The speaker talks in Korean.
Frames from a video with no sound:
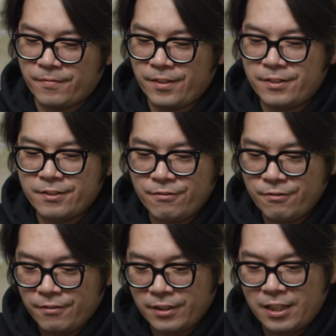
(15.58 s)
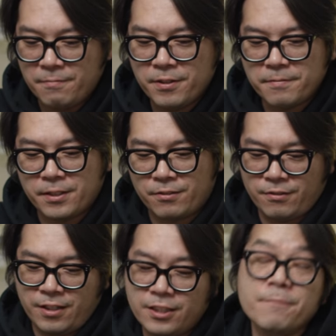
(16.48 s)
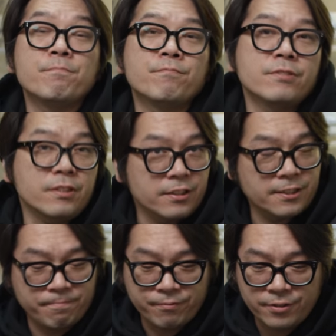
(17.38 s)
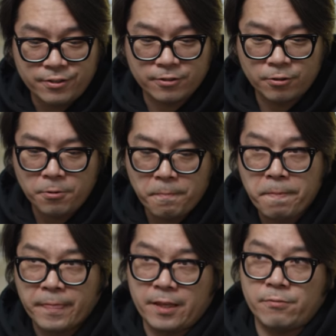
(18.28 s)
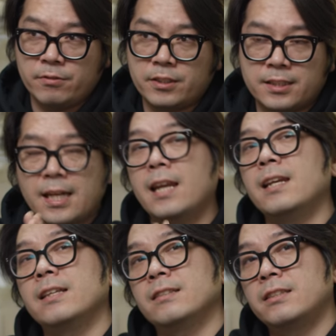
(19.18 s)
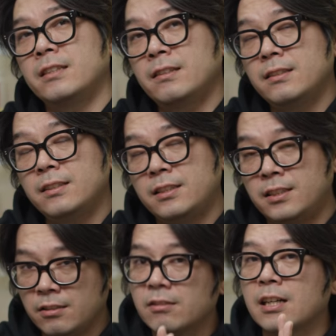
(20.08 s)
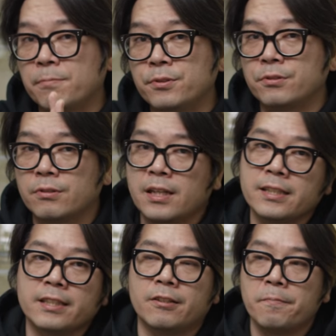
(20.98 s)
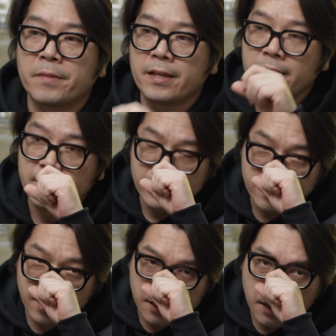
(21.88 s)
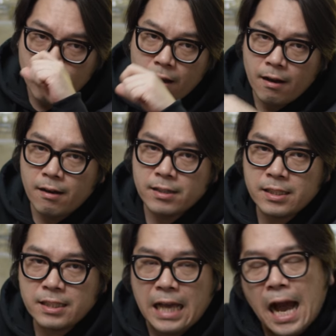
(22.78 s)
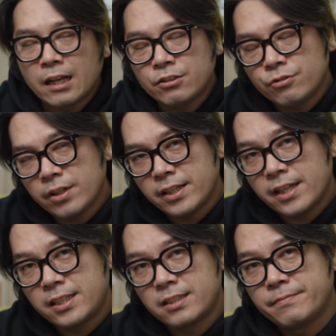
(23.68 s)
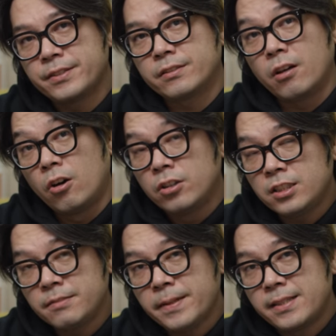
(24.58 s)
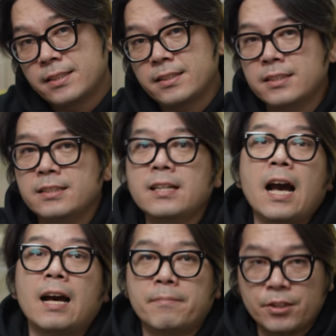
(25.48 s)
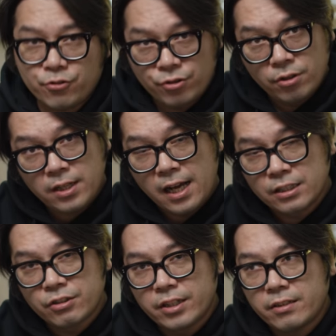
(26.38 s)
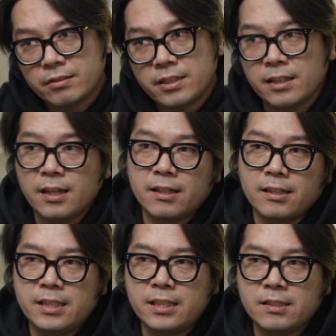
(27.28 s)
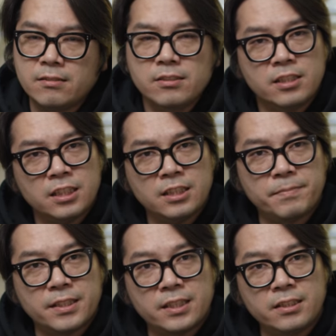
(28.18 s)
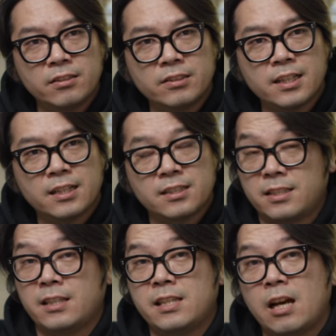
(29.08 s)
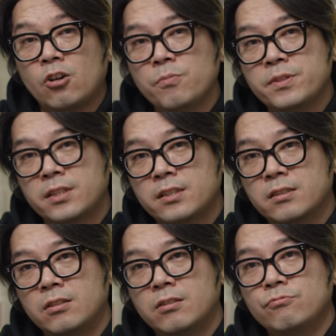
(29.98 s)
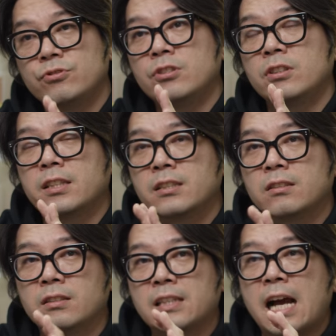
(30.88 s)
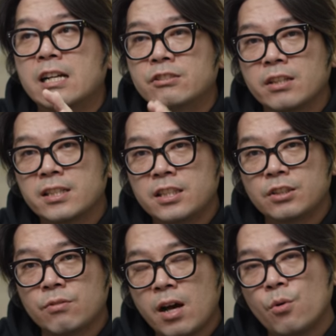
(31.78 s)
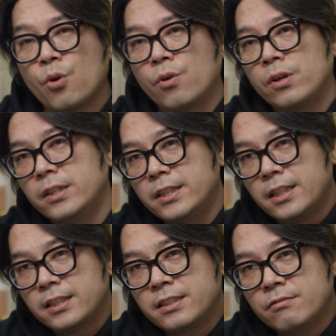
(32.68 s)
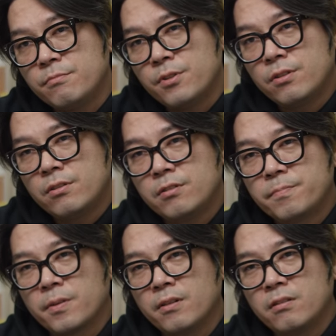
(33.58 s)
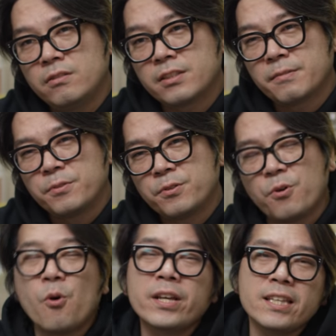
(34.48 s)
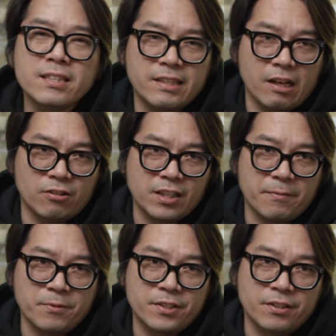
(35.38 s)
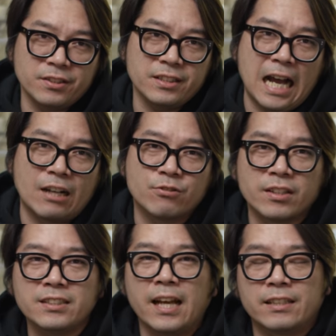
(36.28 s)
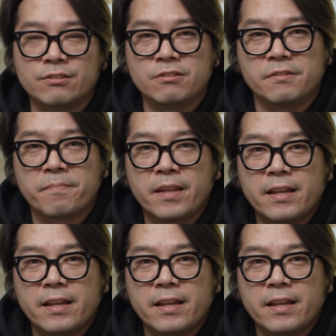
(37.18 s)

그리고 타이머에 맞춰서 한 10분 정도 계속 이렇게 잘라서 이어가 보도록 할게요. 자, 이 강좌의 이름은 어드밴스 아마추어 강좌예요. 제가 2012년까지 제 작업실에서 운영했던 강좌이기도 하고, 그리고 뭐 별로 이렇게 뭐 공인되거나 뭐 이런 강좌는 아니고